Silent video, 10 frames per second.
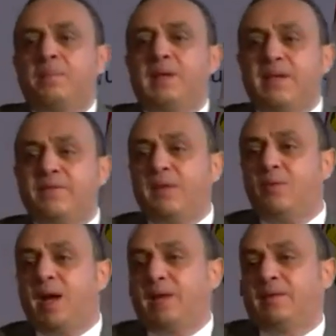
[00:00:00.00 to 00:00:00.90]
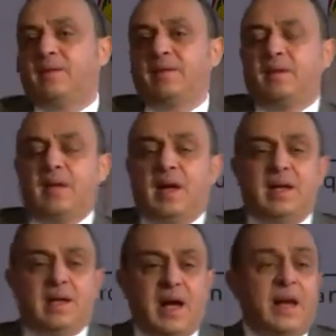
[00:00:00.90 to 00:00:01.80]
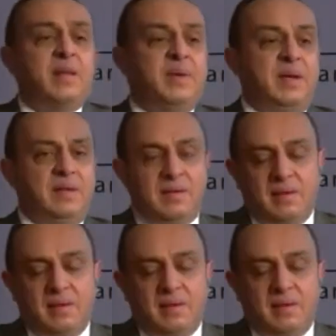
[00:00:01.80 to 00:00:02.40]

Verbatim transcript: بنفس الوقت أنا كعربي